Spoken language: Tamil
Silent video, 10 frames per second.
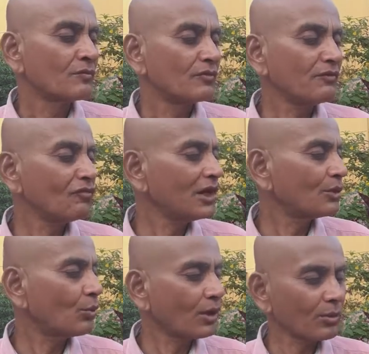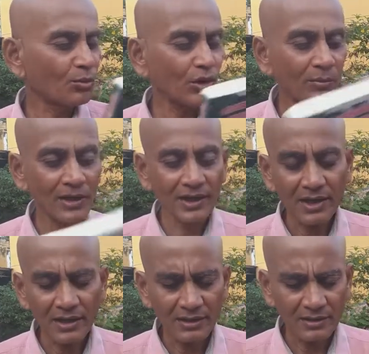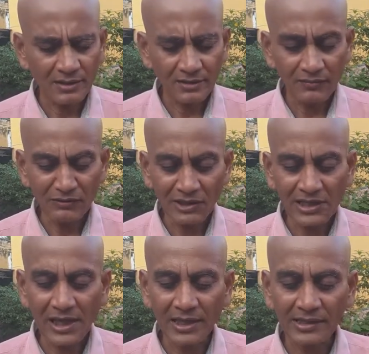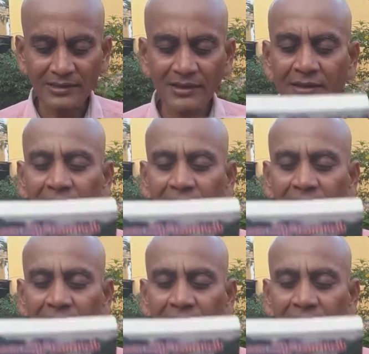விண்வெளி ஓடம் மூலமாக விண்வெளியை அடைந்து